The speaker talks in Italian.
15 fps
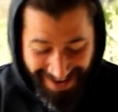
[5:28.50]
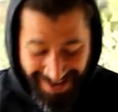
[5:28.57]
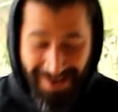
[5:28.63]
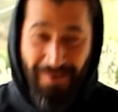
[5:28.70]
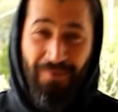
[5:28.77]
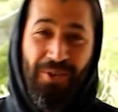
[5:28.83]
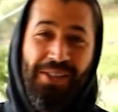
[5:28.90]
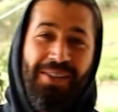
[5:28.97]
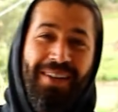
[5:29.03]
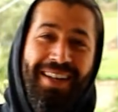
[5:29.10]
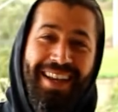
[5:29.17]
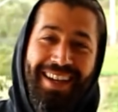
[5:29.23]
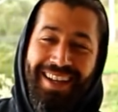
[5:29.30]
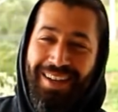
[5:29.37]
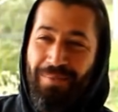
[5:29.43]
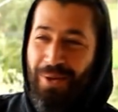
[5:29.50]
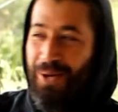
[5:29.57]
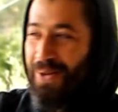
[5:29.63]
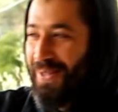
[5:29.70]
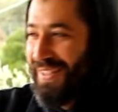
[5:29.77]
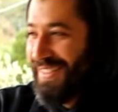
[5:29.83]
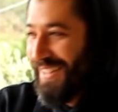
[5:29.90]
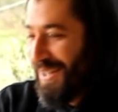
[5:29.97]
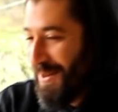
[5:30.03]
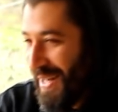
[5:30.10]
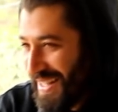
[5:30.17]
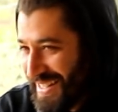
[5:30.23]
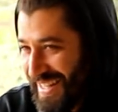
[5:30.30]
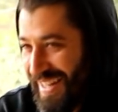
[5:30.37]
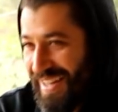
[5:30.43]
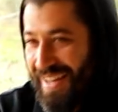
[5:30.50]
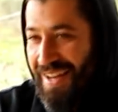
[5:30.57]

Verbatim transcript: Non funziona neanche il blocco di sicurezza.